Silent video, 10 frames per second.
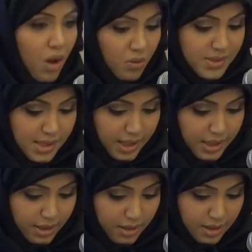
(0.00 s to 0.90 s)
وهو
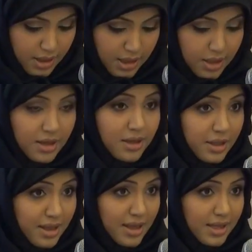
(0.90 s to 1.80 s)
صغير
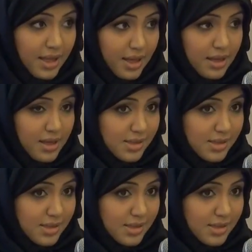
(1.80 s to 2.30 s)
لذلك